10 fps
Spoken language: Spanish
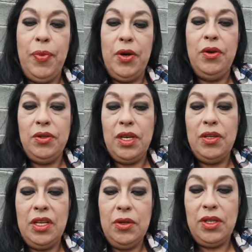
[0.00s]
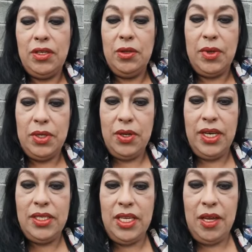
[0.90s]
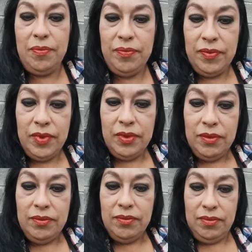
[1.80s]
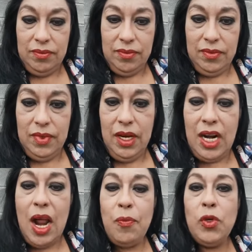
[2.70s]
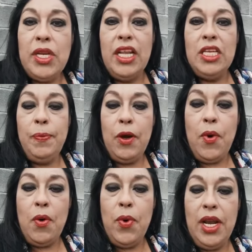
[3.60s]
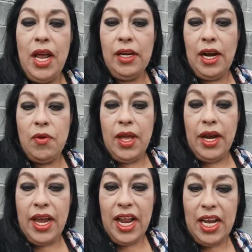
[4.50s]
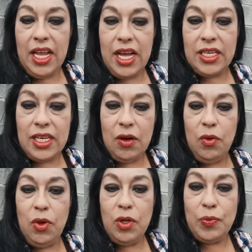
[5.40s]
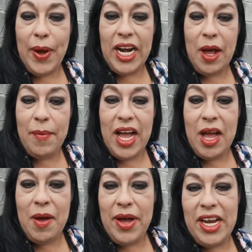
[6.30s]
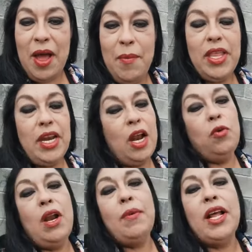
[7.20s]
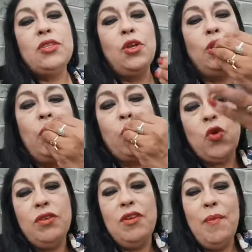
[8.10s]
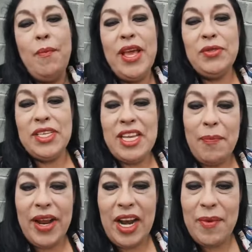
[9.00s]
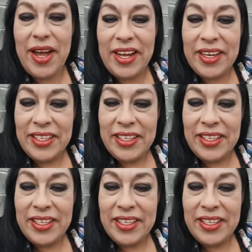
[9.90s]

Pero en otras, en otras situaciones sí. Ramos Arispe, Coahuila, Claudia Angélica, saludos. Panamá, María Medrano, un abrazote y un beso hasta Panamá.